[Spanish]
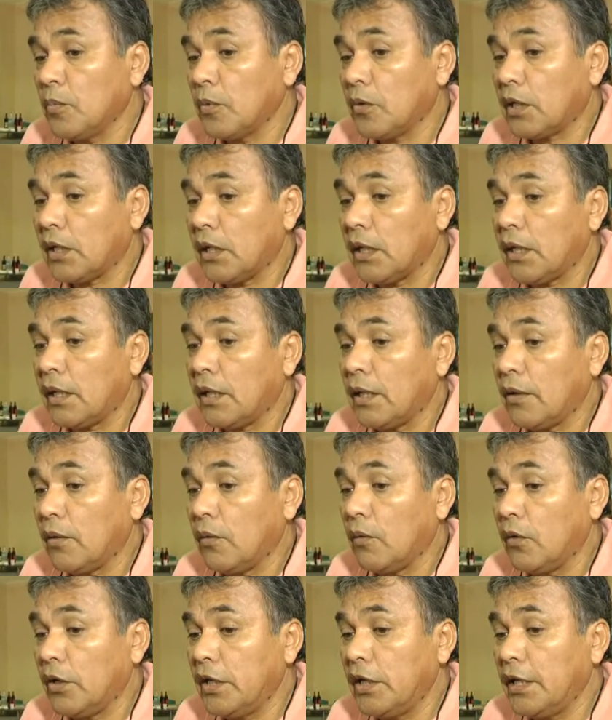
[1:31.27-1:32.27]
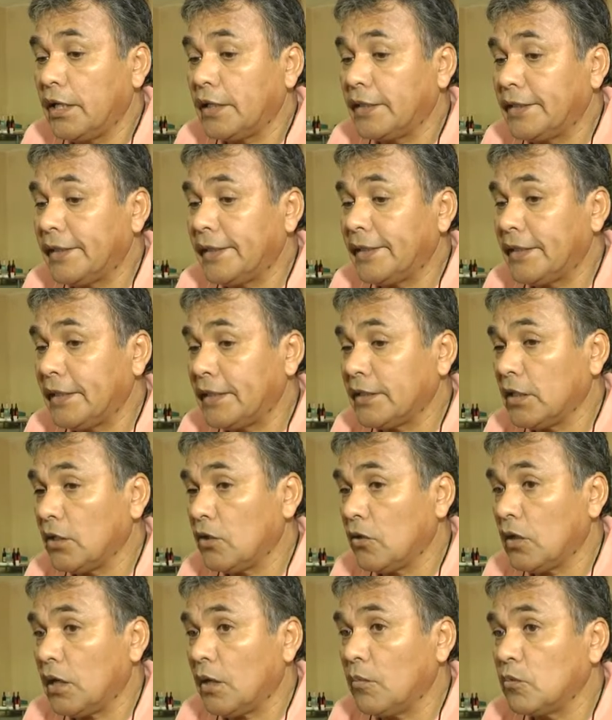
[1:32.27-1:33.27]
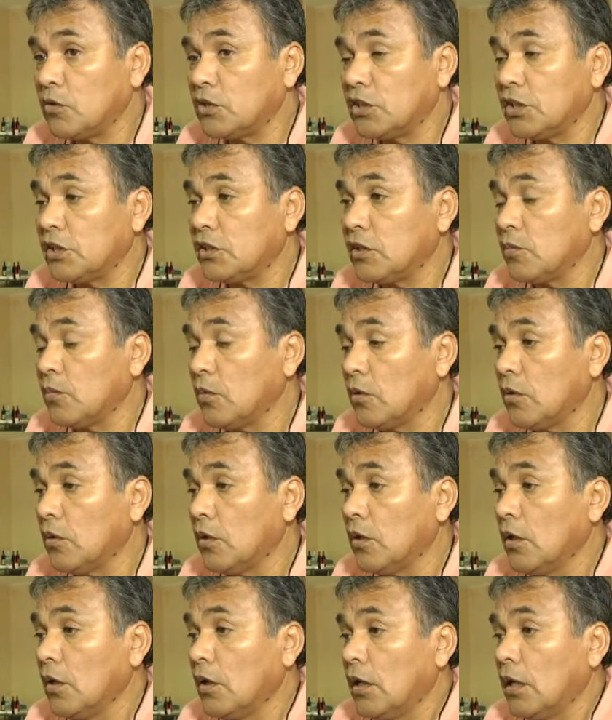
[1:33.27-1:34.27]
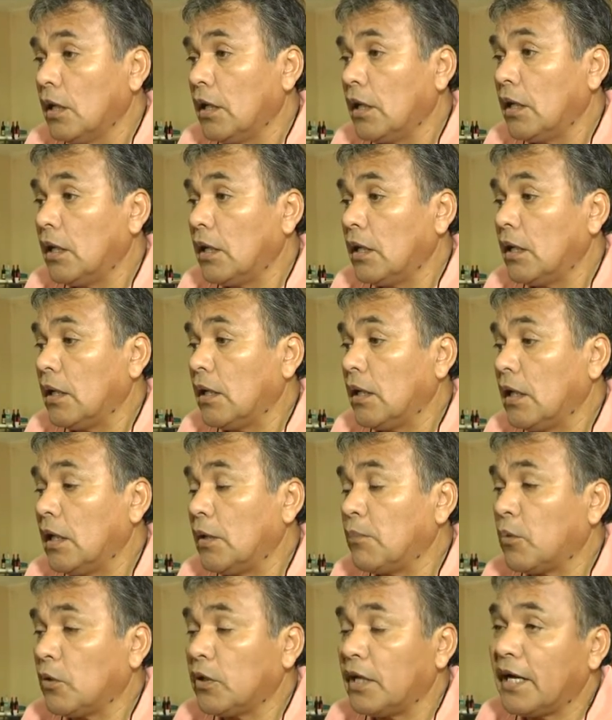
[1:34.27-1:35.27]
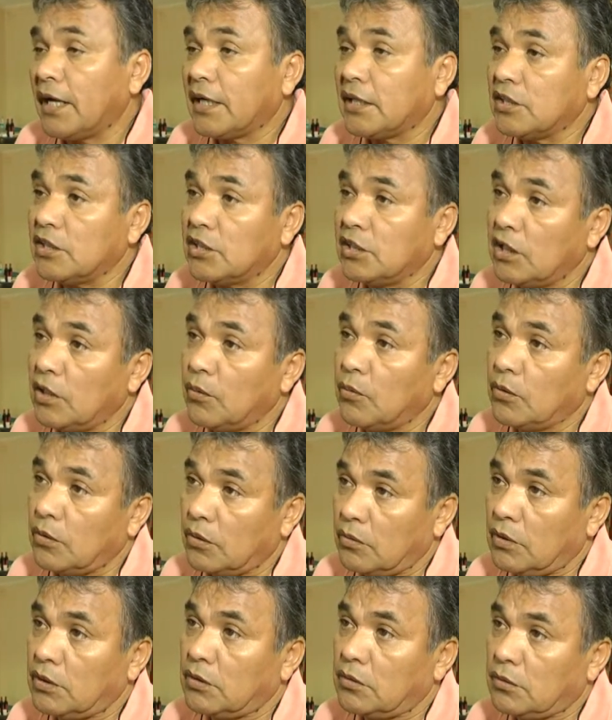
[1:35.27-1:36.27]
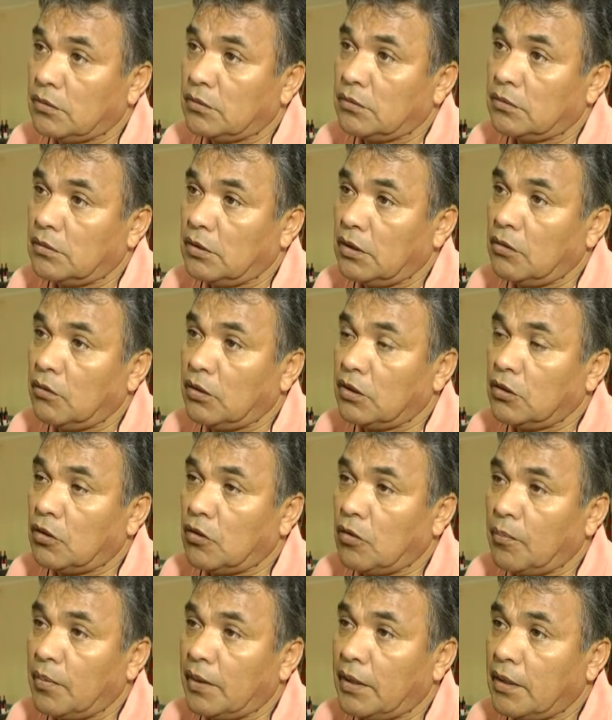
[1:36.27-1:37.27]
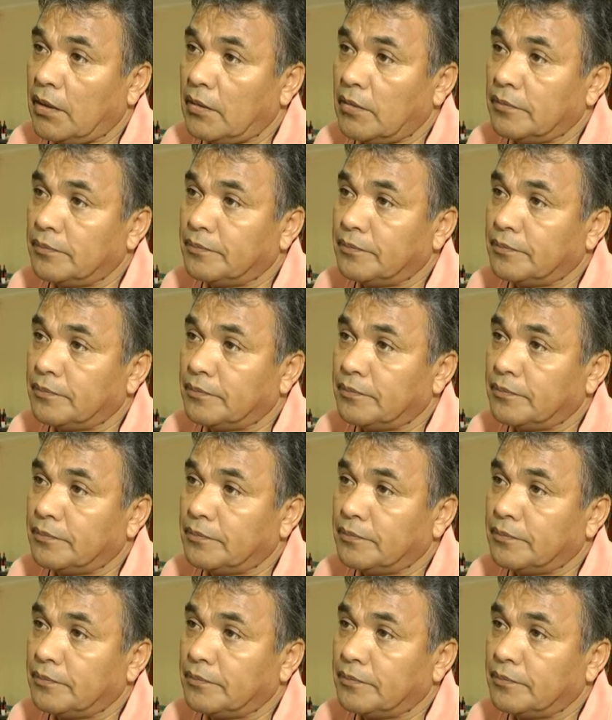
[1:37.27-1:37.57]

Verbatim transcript: porque hoy este, deteriora muchísimo eh, el poder adquisitivo de, nuestros compañeros.